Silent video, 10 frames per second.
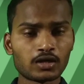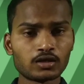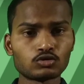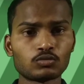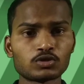
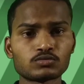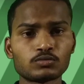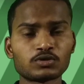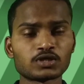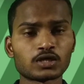आएंगे तो
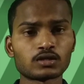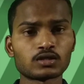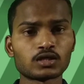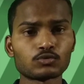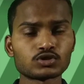इन्वेस्टमेंट जा
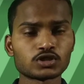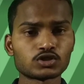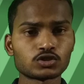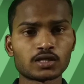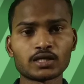करके आपको
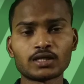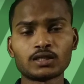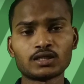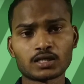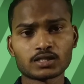सर्च करना है
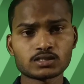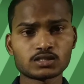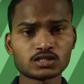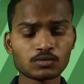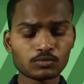टी
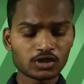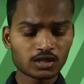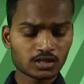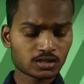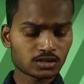जैसे आप
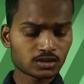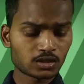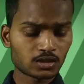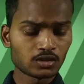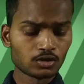टी सर्च
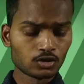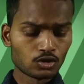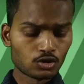करेंगे